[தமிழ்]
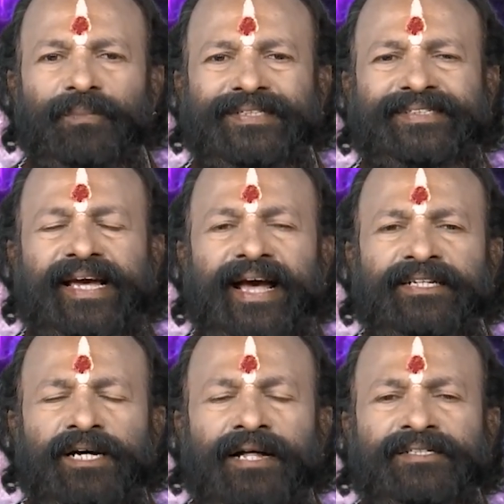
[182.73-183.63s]
பச்சை
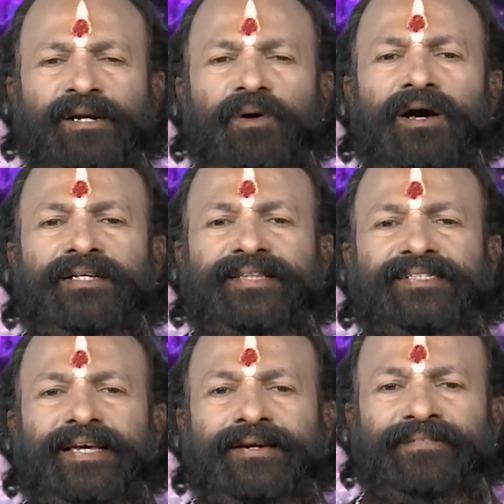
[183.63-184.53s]
அதிர்ஷ்டமான
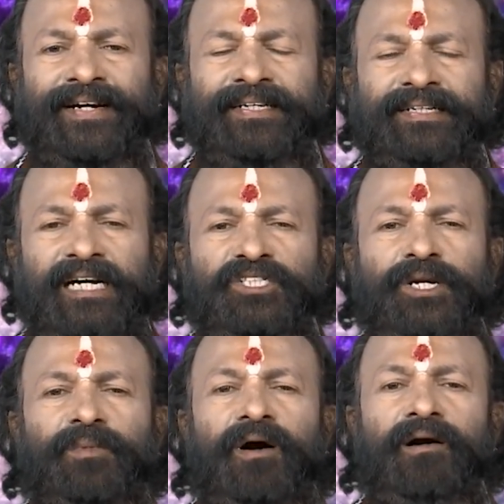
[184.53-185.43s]
திசை வடக்கு
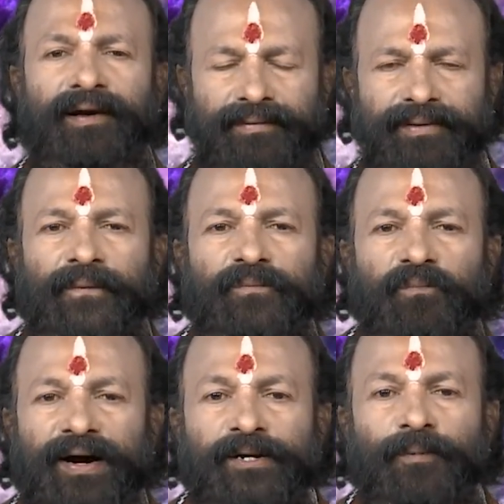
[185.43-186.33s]
அதிர்ஷ்டமான
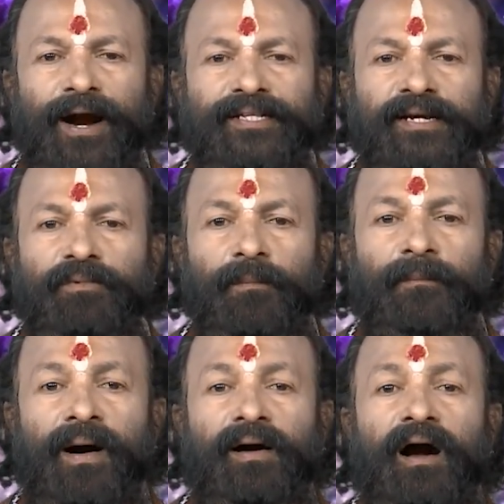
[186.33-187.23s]
வழிபாடு தெய்வம்
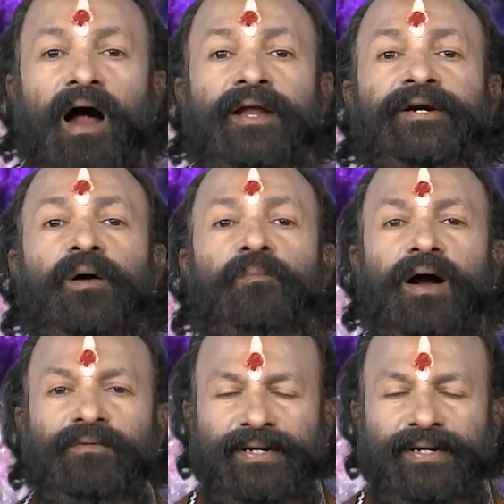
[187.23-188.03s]
காளிகம்பாள்